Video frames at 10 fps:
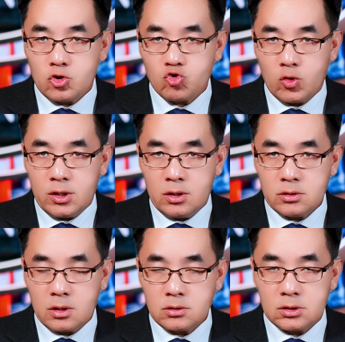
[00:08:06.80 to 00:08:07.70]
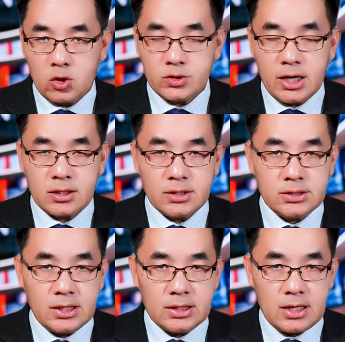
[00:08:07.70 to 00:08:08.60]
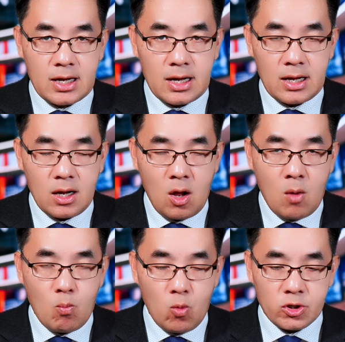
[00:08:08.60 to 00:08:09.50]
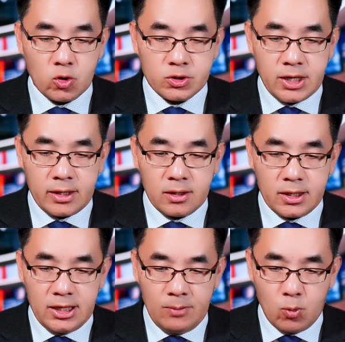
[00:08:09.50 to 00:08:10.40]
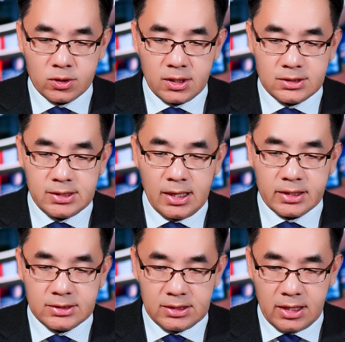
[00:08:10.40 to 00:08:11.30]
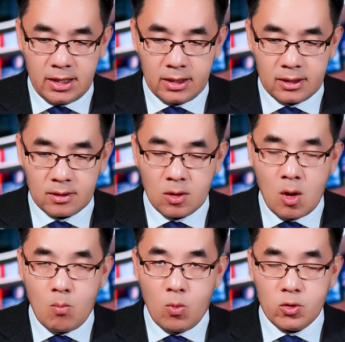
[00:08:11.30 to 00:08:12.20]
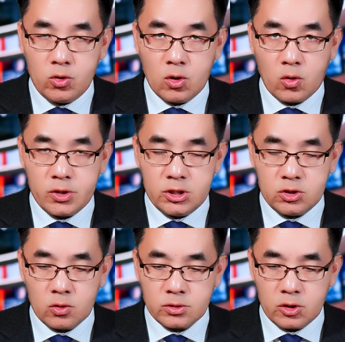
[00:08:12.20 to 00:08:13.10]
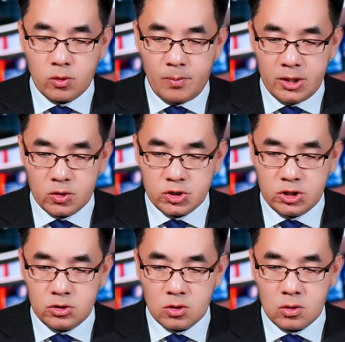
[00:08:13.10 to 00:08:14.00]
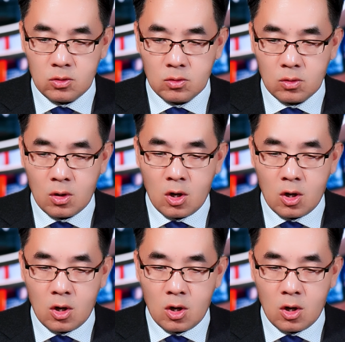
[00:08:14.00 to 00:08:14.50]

chuẩn đời số sự tàu tra tận dễ tiệt mua trong tra liền là ít bộ tận dễ lần gì năng muốn nuôi nhau có gì xong sự rồi bé cho trí xong